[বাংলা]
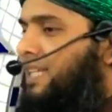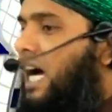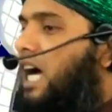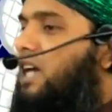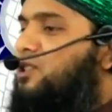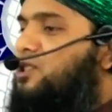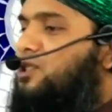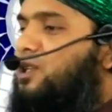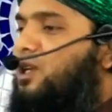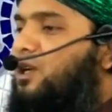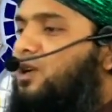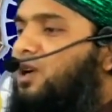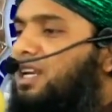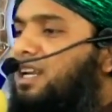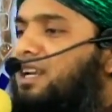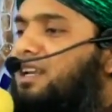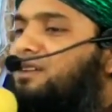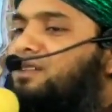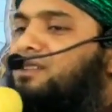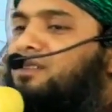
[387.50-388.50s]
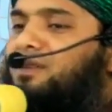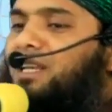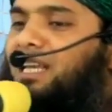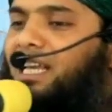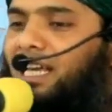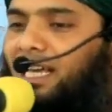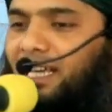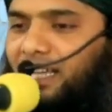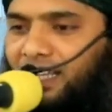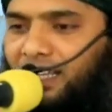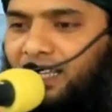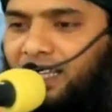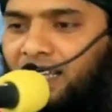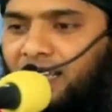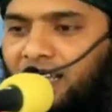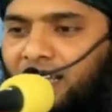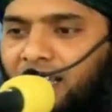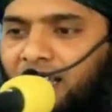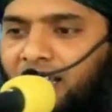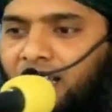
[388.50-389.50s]
আজ তাহলে কন্যা নাহজবিল্লা
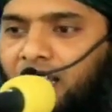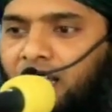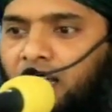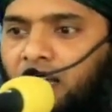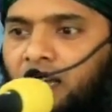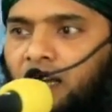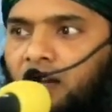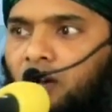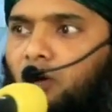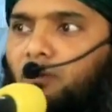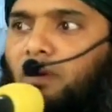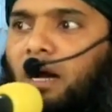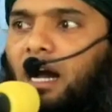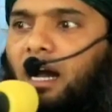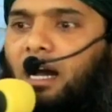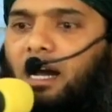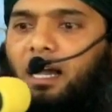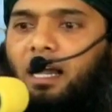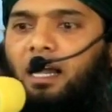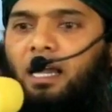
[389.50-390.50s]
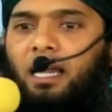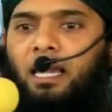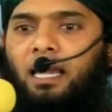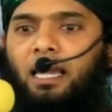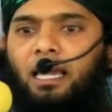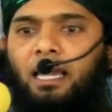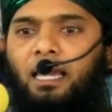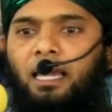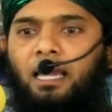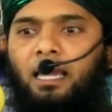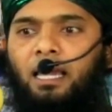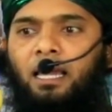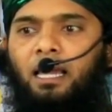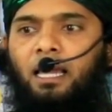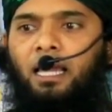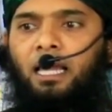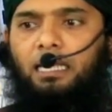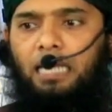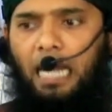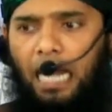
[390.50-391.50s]
ওমা
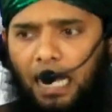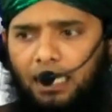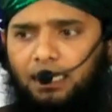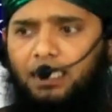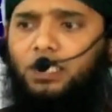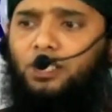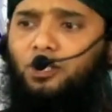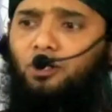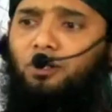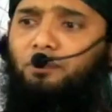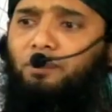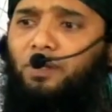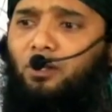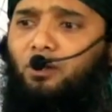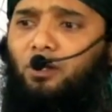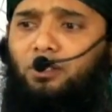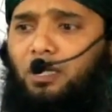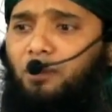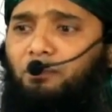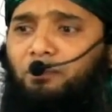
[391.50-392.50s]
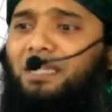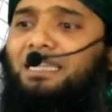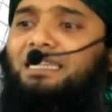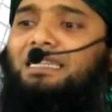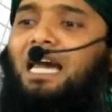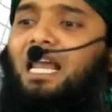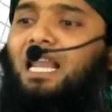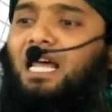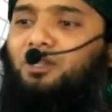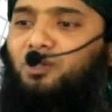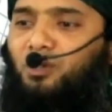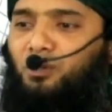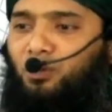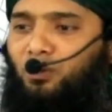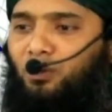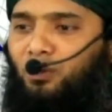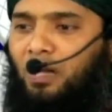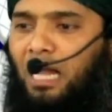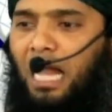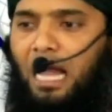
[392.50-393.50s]
এটা হাদিস শরীফের কথা মিথ্যা না তো
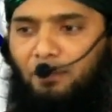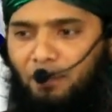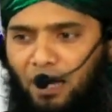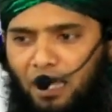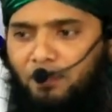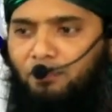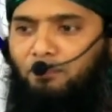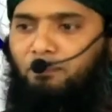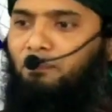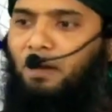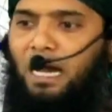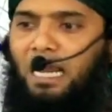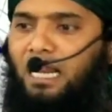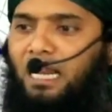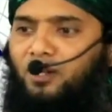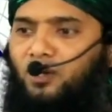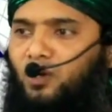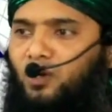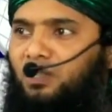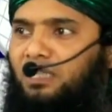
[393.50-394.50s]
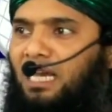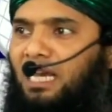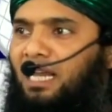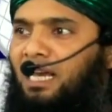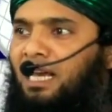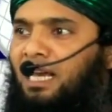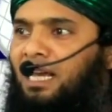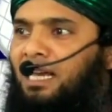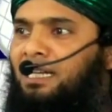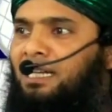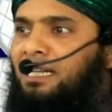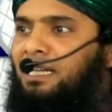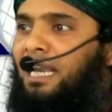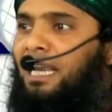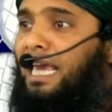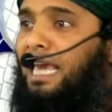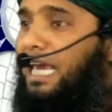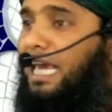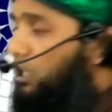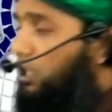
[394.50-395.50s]
আমার বানানো কথা না
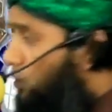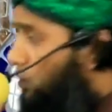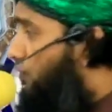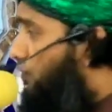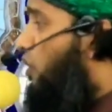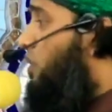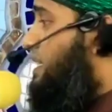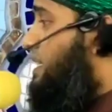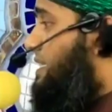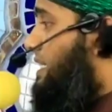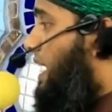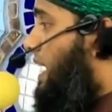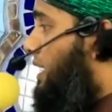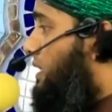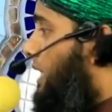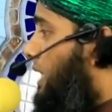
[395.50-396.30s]
এত ফরেজগার